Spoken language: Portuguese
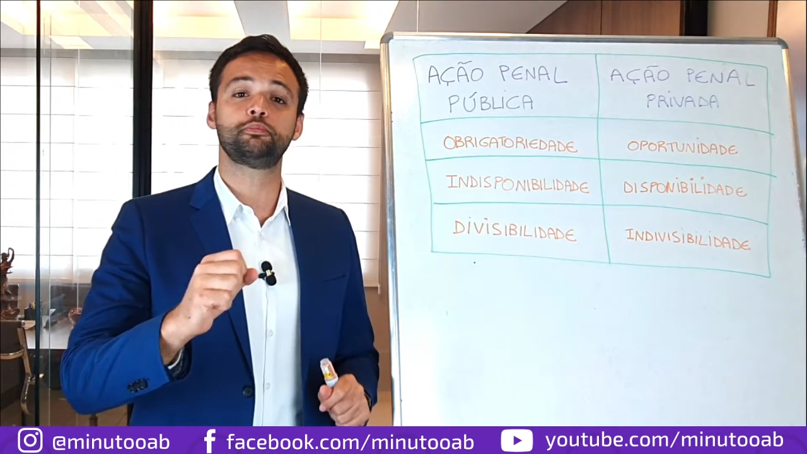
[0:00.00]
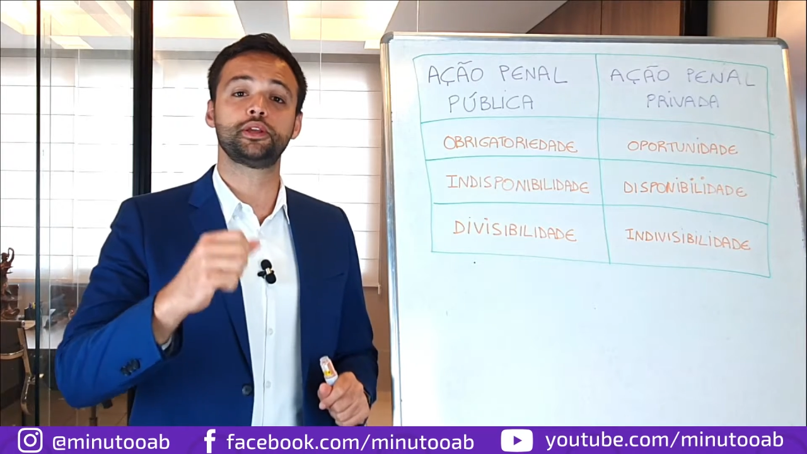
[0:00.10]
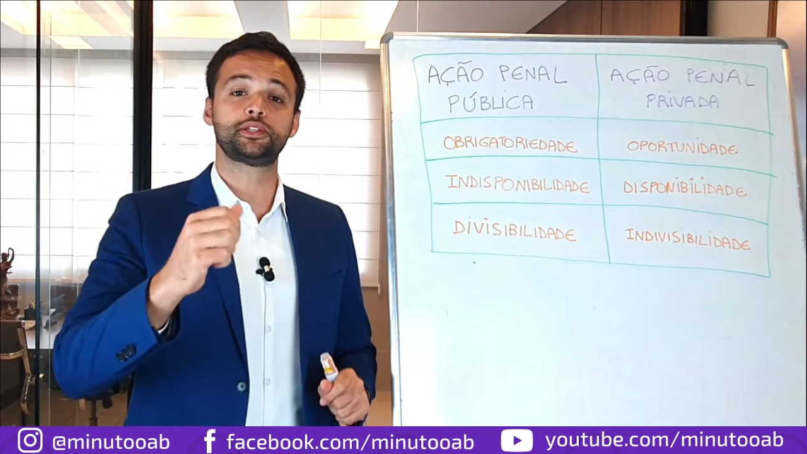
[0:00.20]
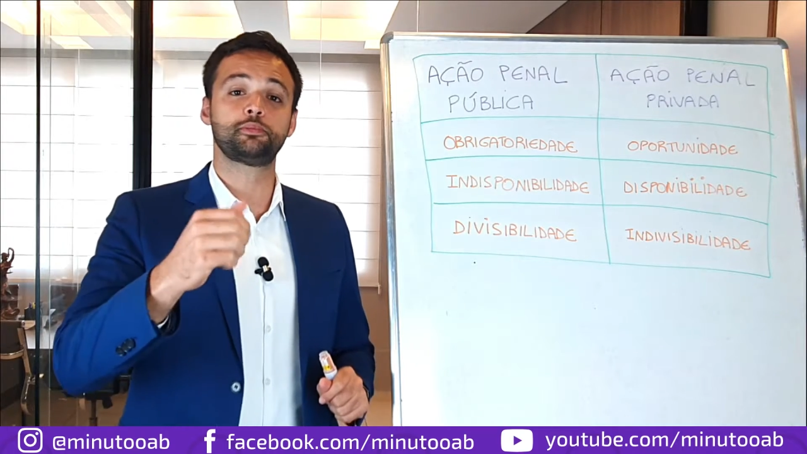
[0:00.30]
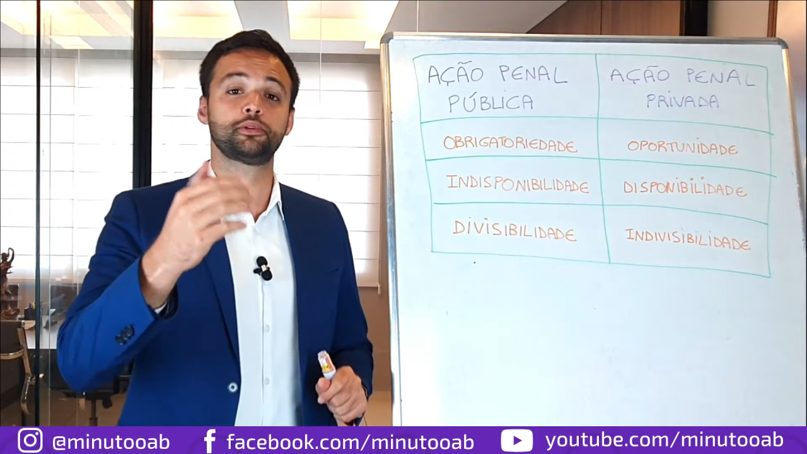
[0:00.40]
o
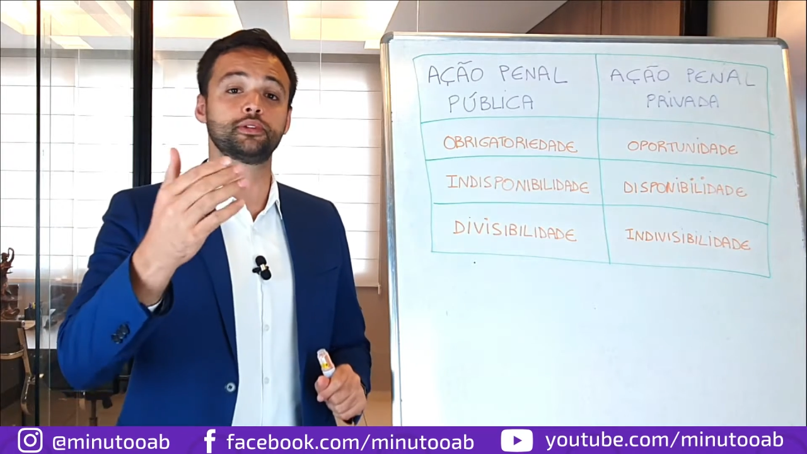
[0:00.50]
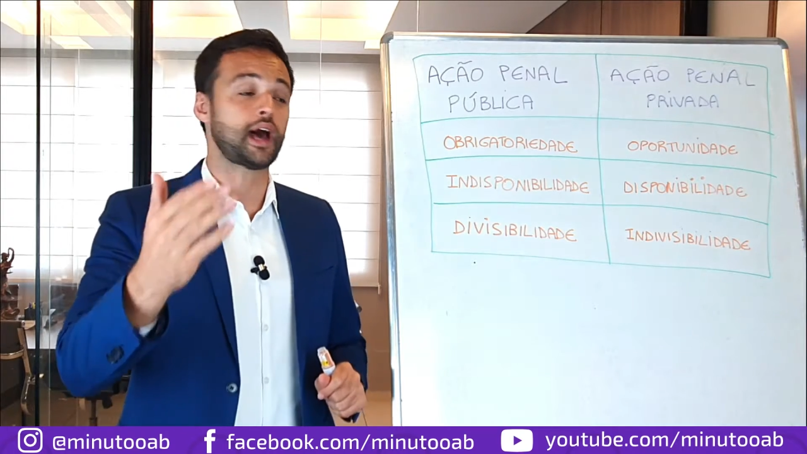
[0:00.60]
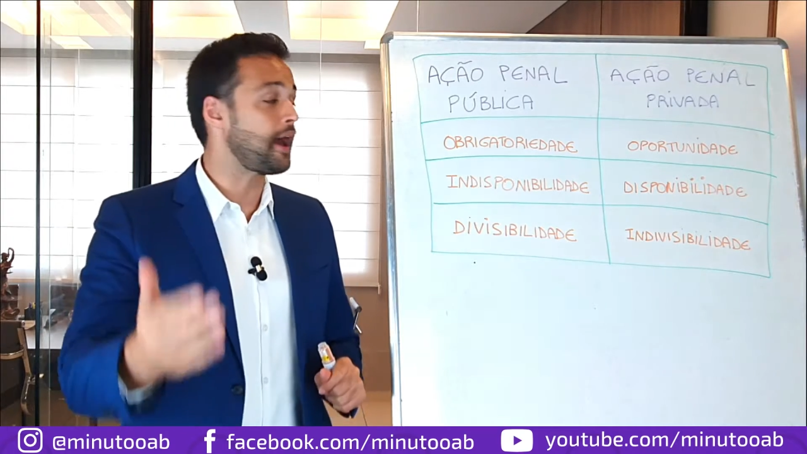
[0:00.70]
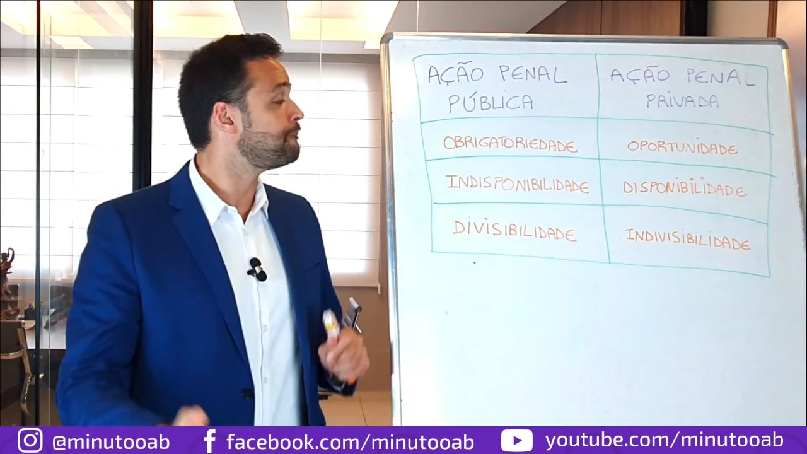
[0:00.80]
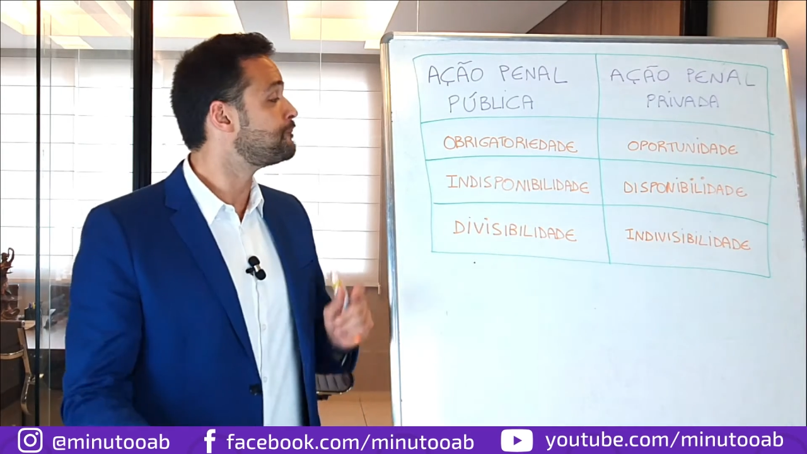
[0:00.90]
princípio
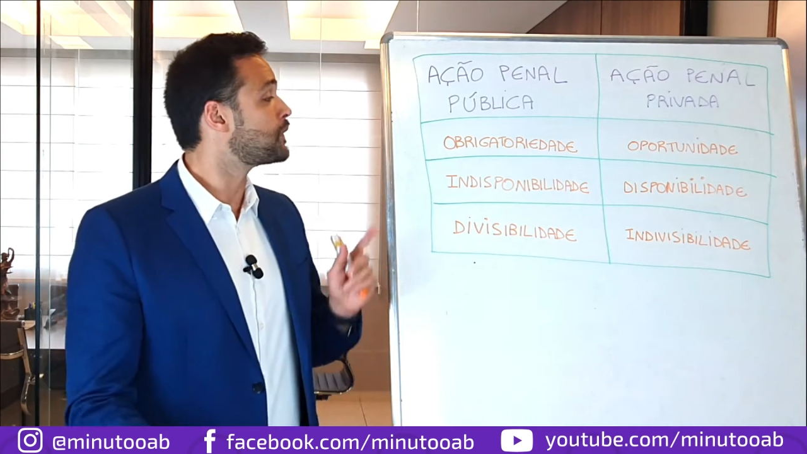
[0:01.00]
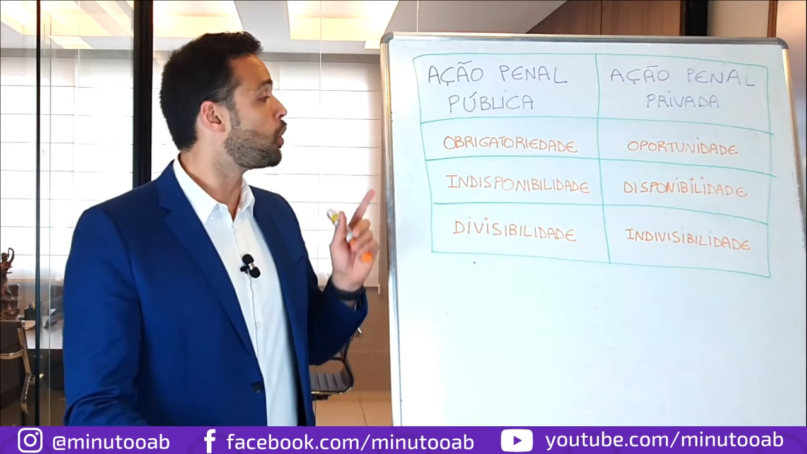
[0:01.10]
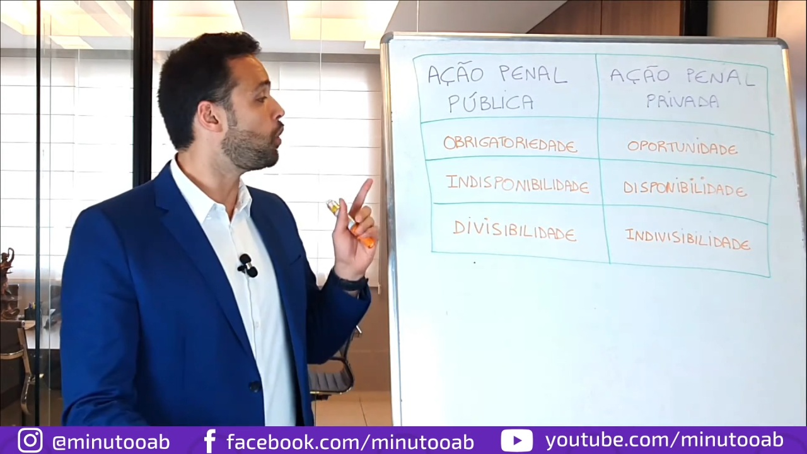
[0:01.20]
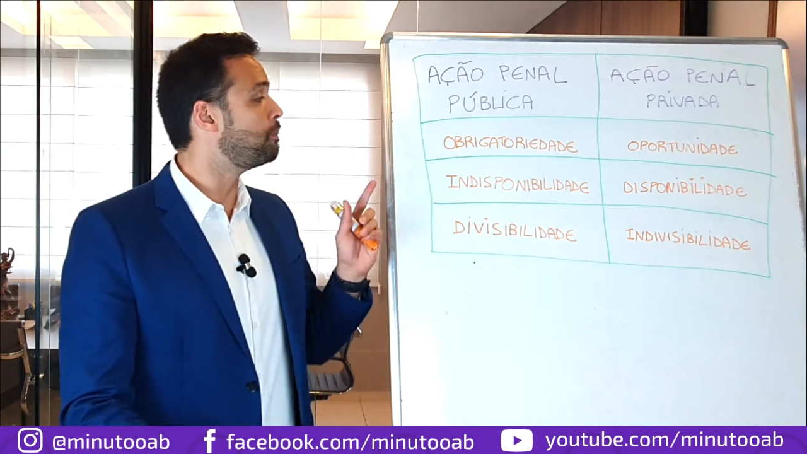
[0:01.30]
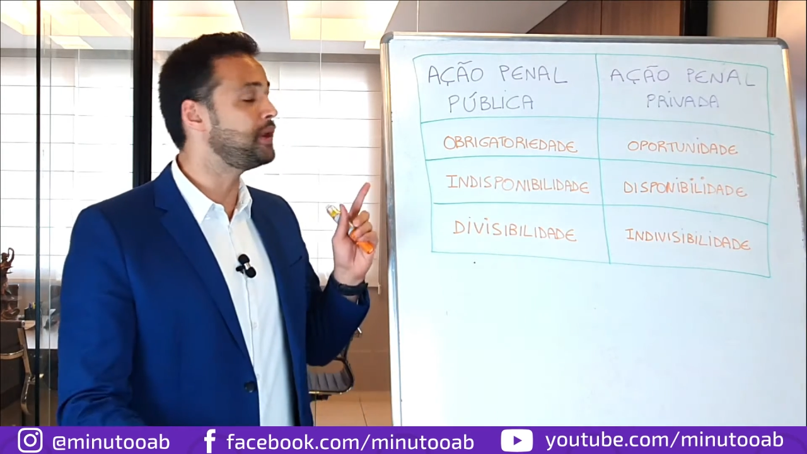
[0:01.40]
da
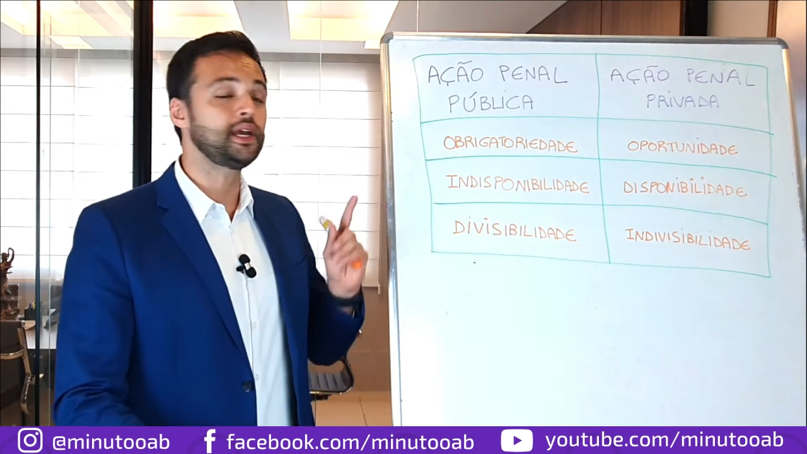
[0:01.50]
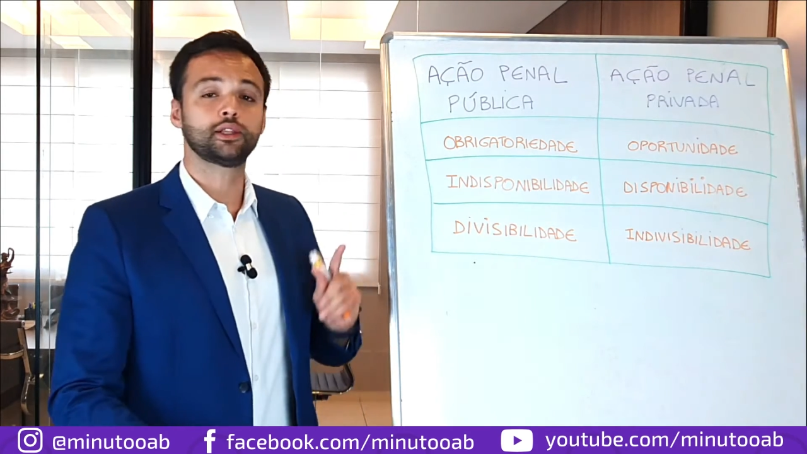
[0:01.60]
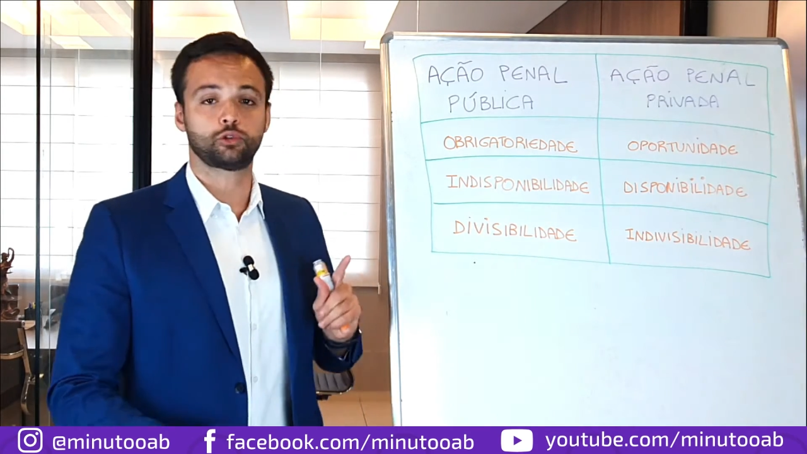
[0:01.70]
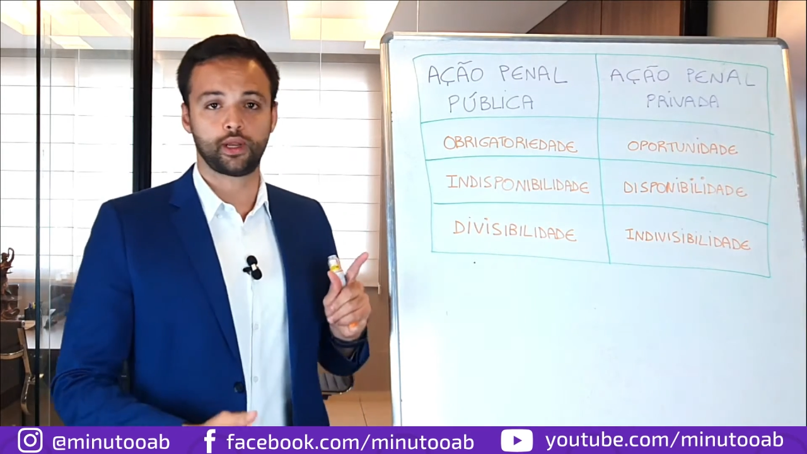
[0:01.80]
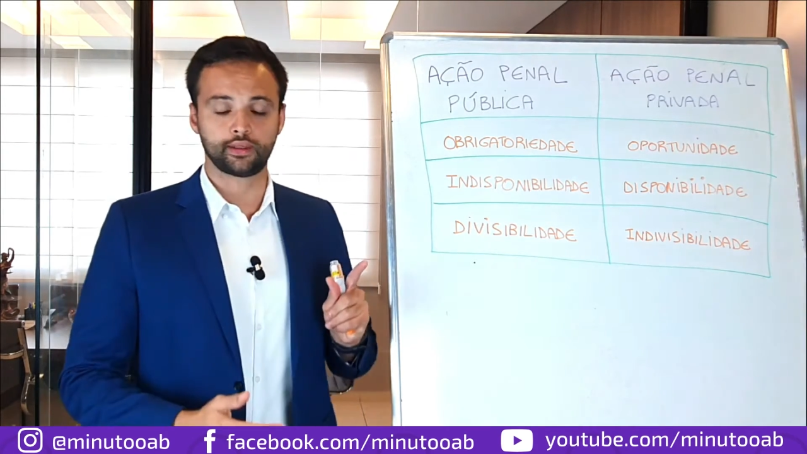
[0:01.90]

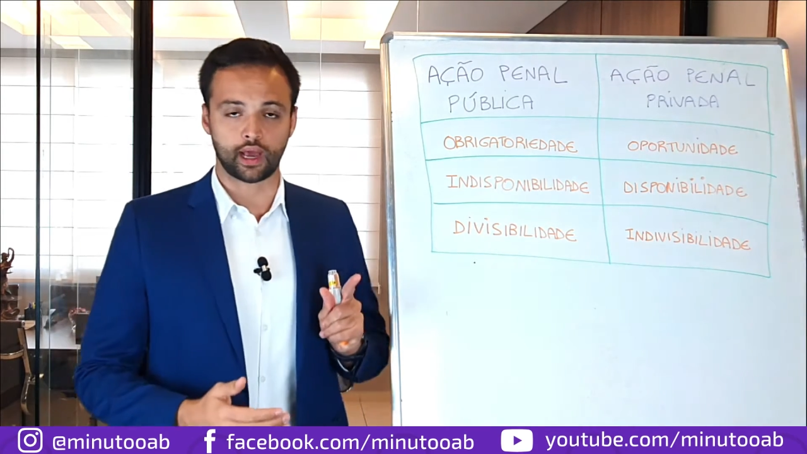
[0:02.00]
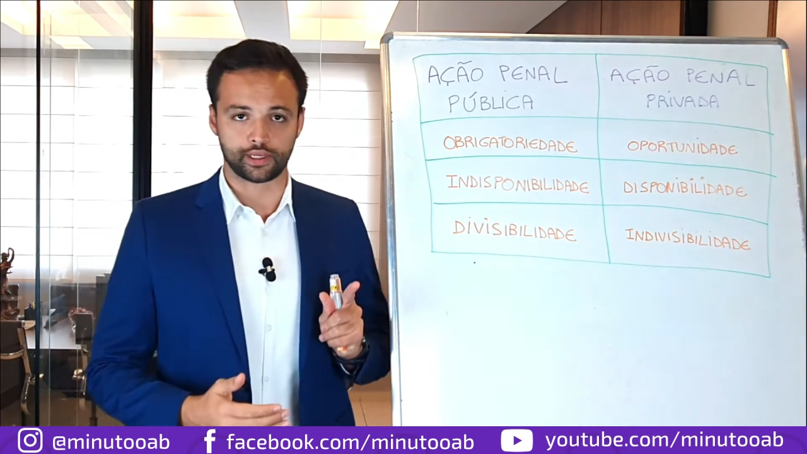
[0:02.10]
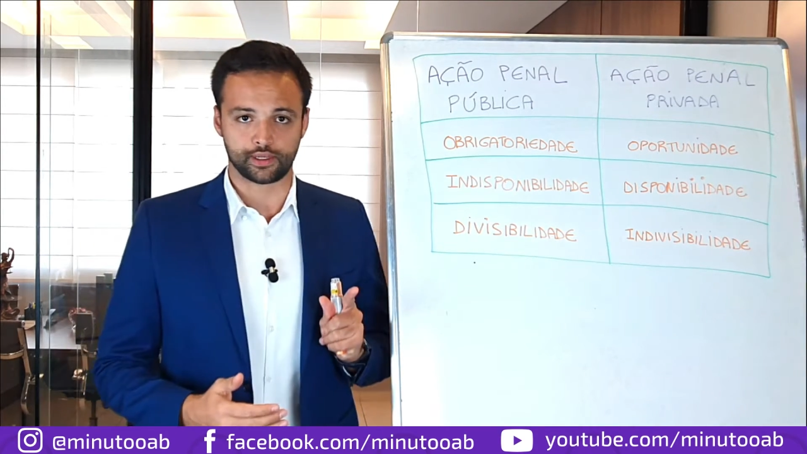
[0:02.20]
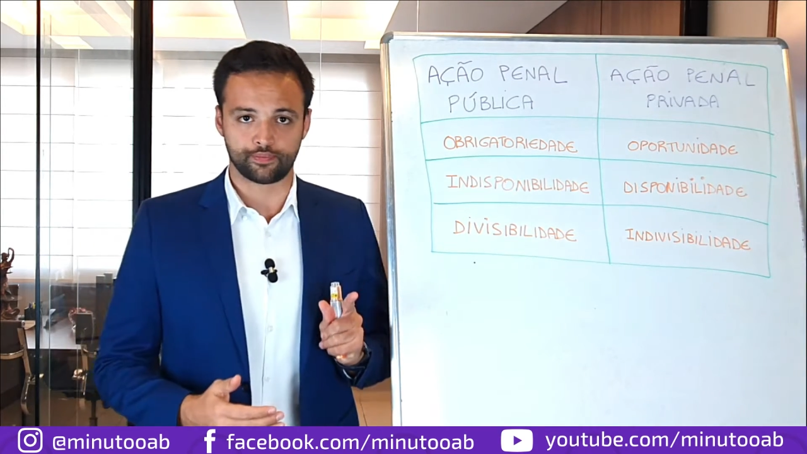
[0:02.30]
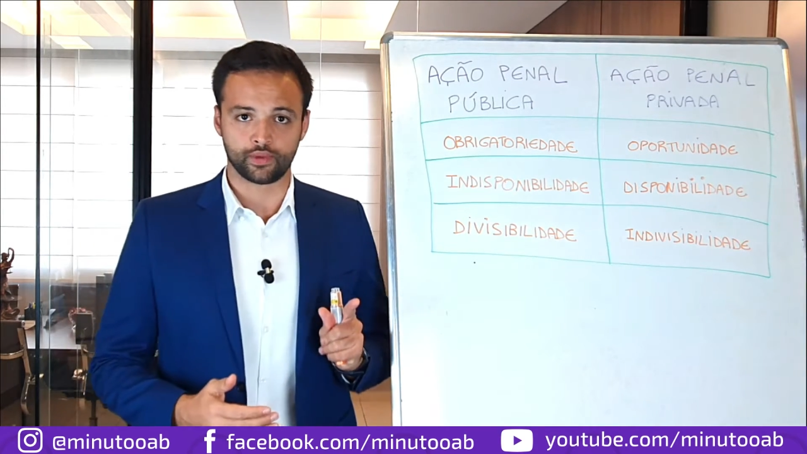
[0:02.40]

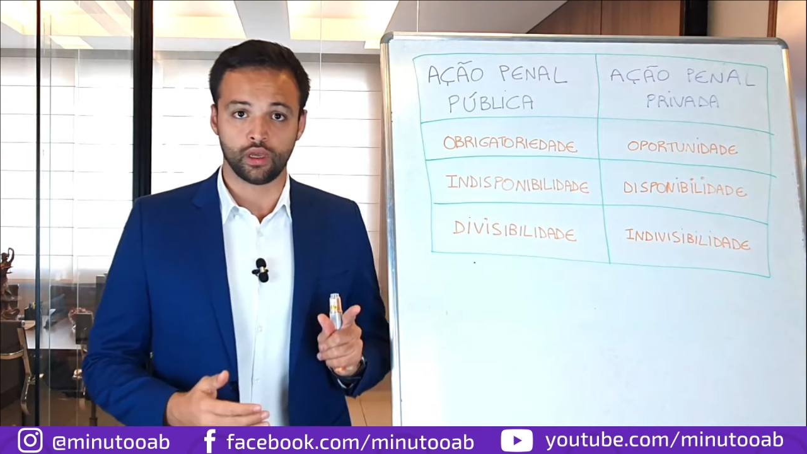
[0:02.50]
obrigatoriedade.